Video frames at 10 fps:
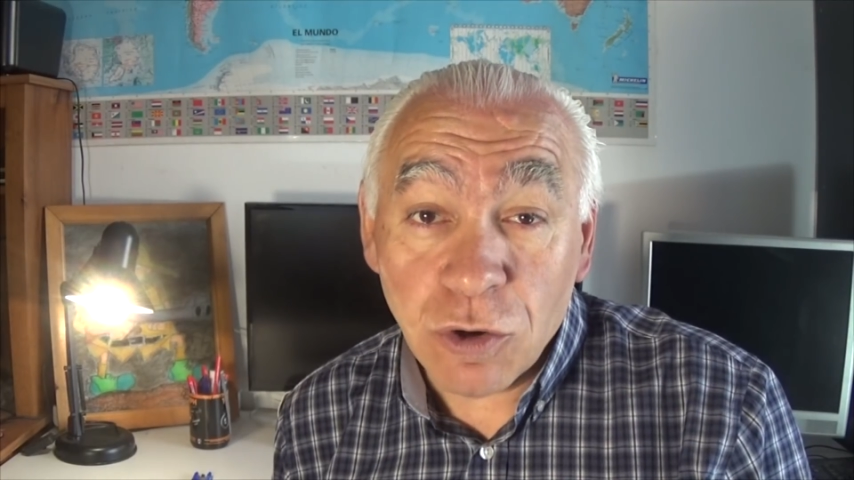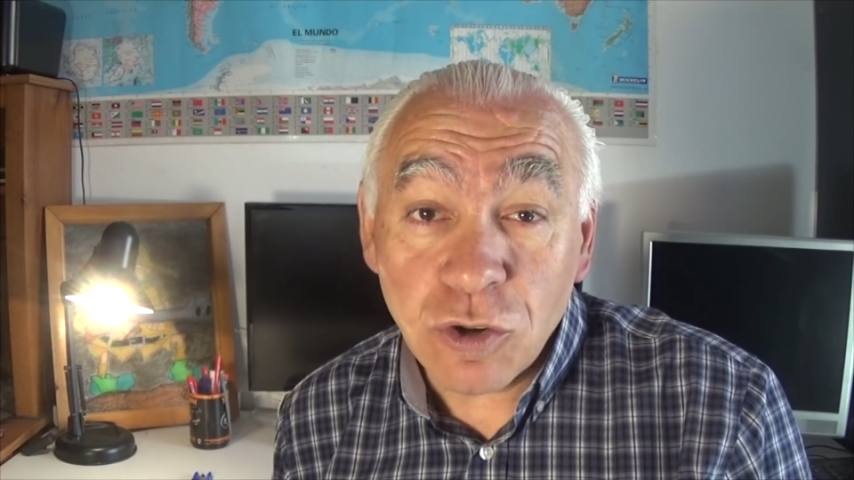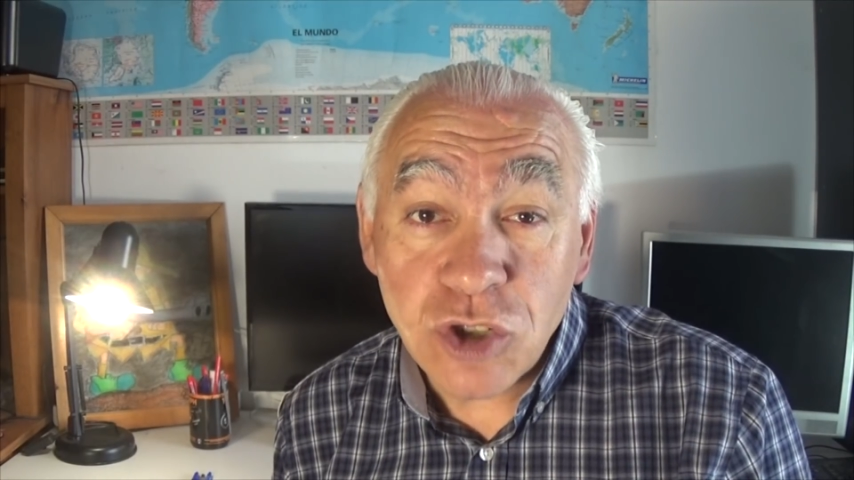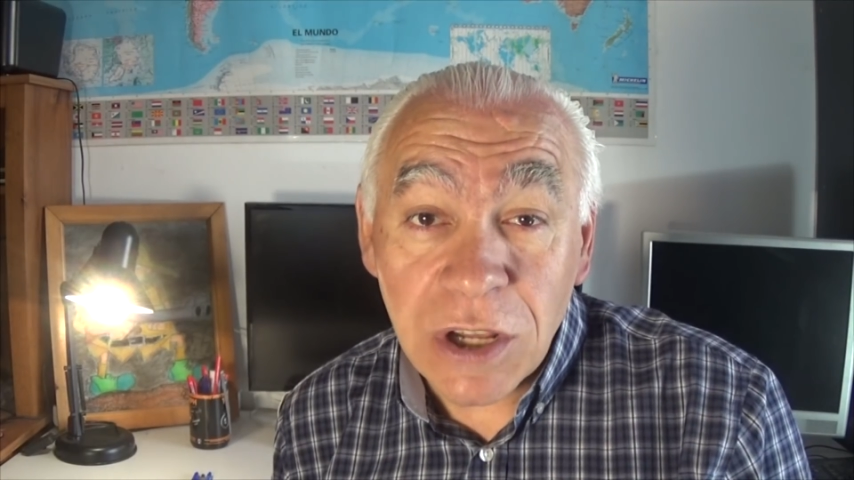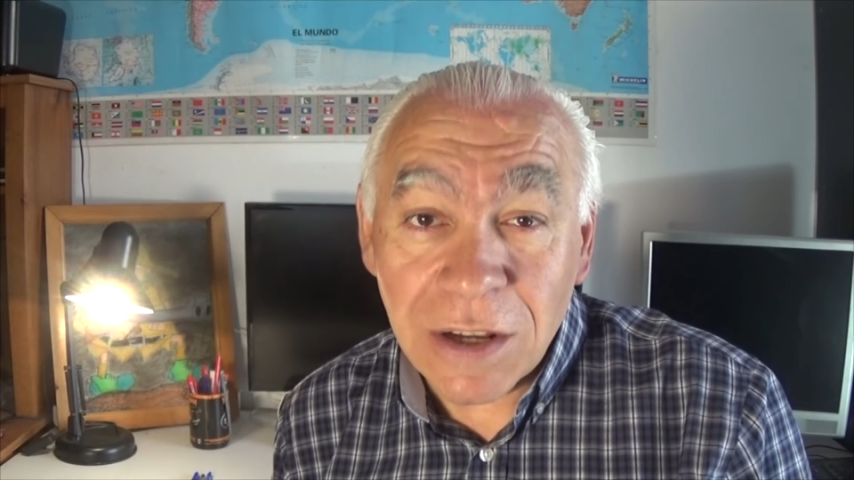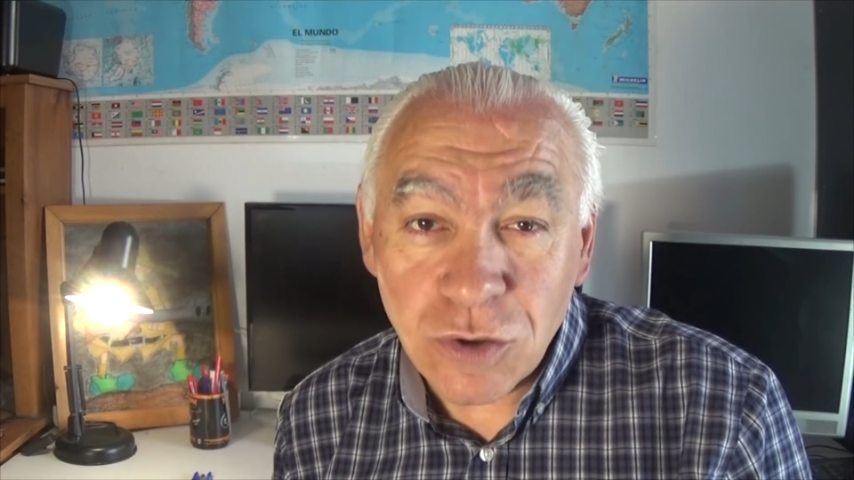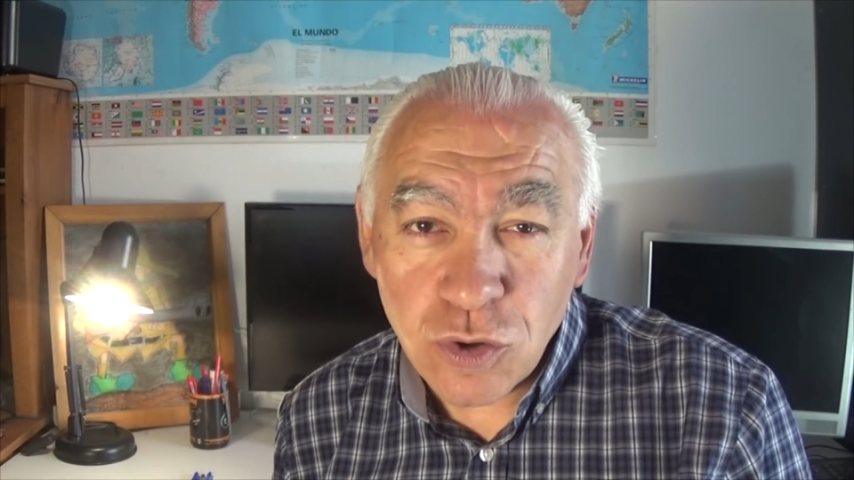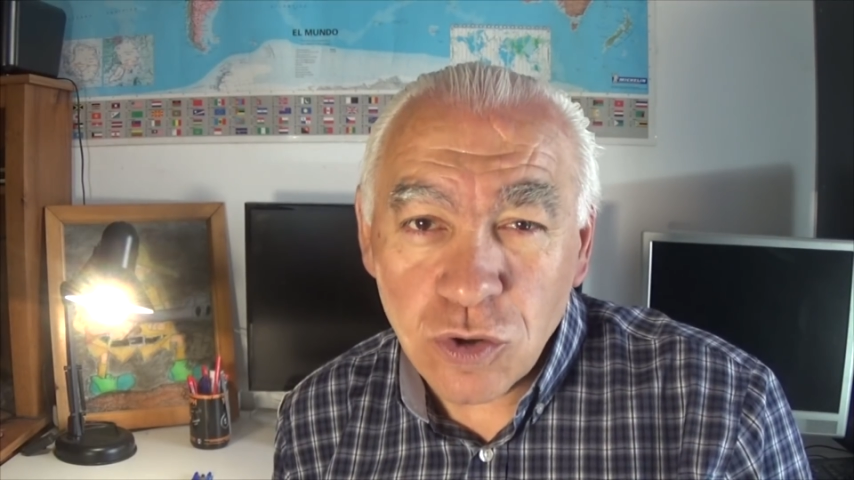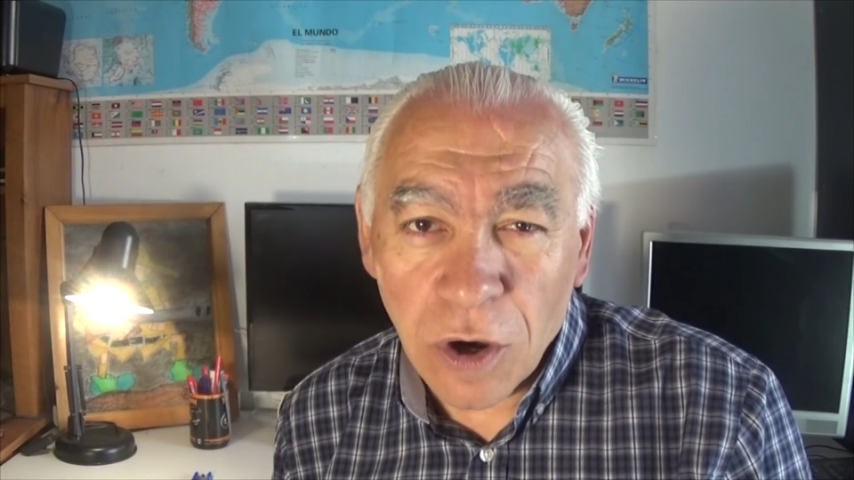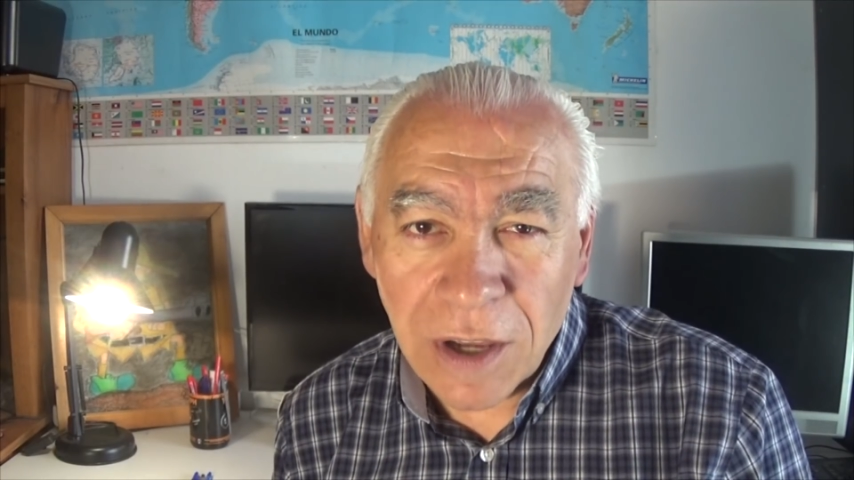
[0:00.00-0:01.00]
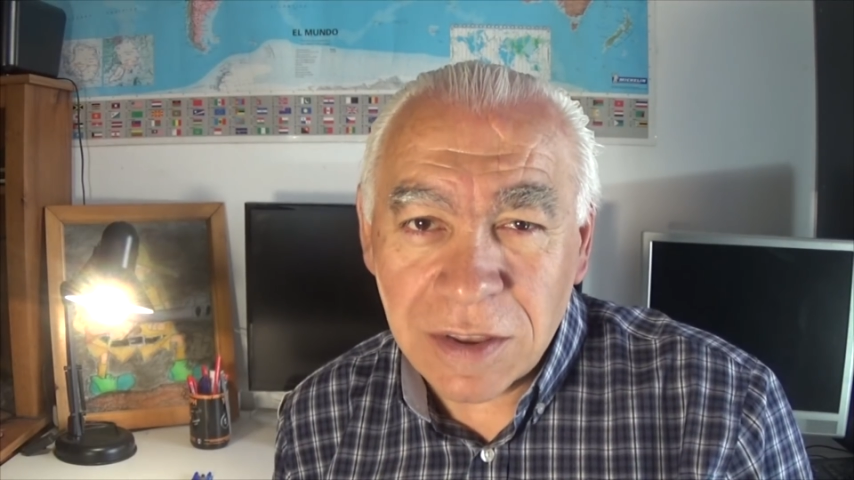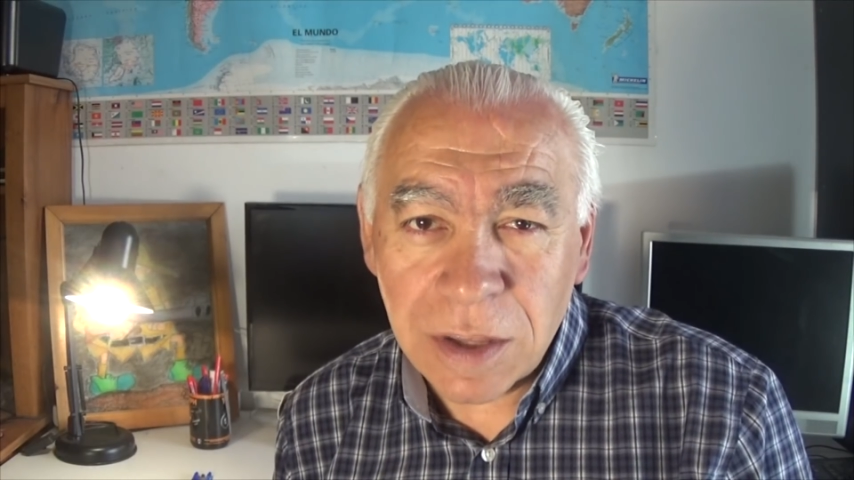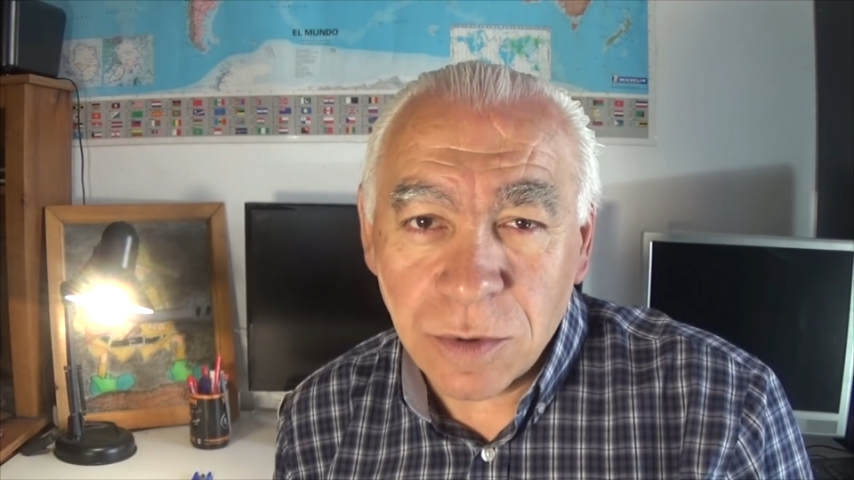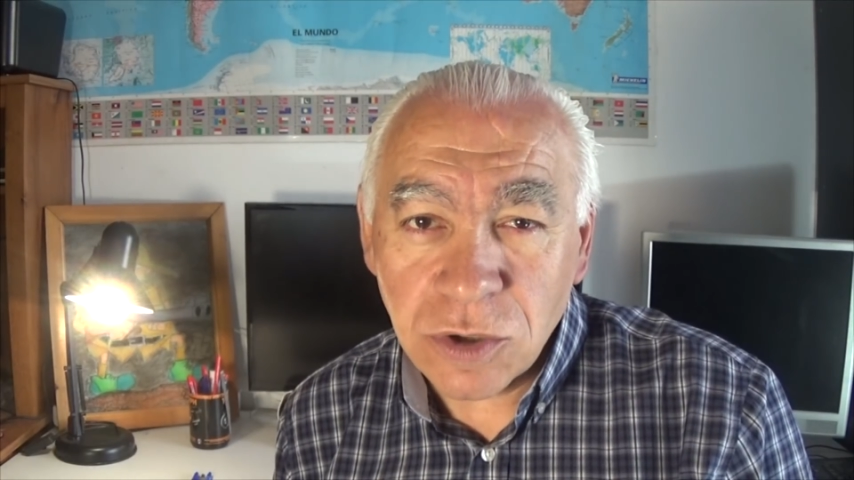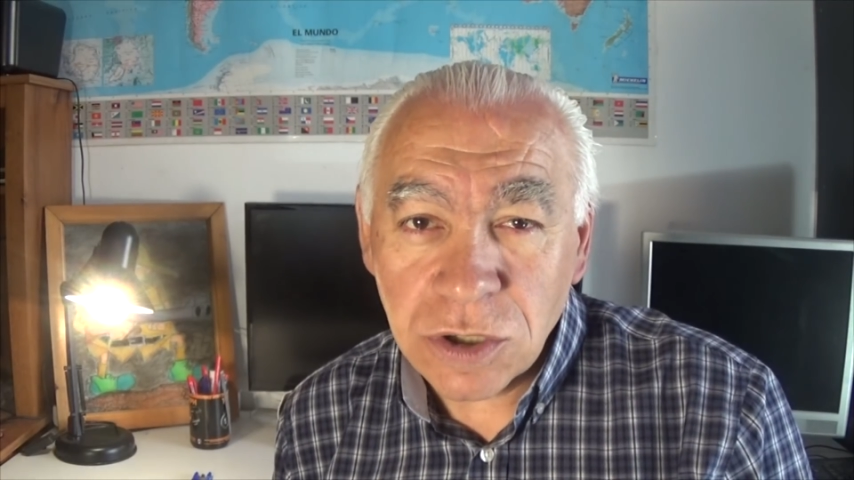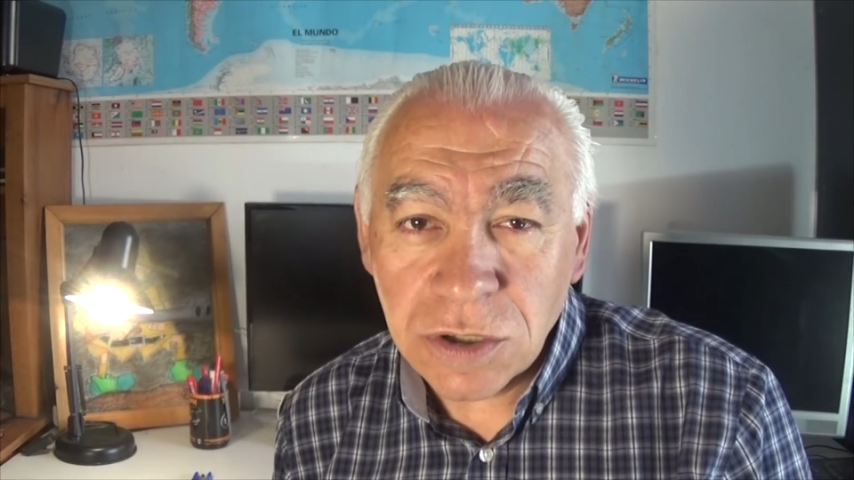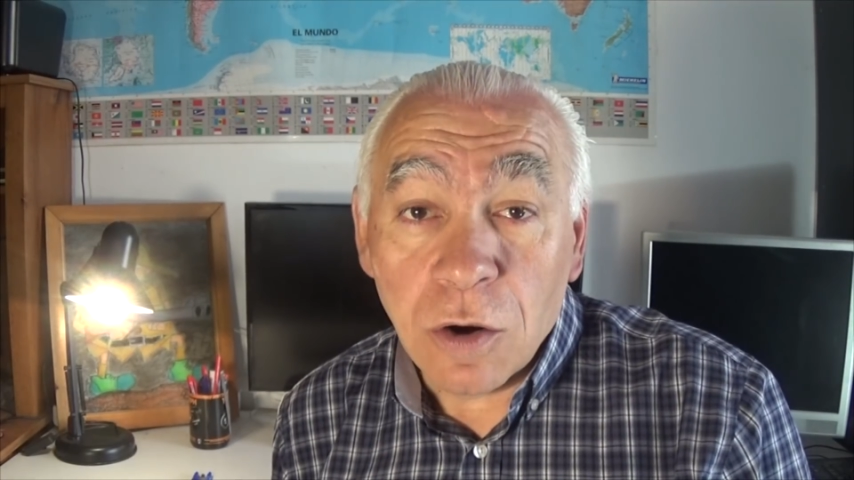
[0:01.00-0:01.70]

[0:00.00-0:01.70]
consiguen sus objetivos,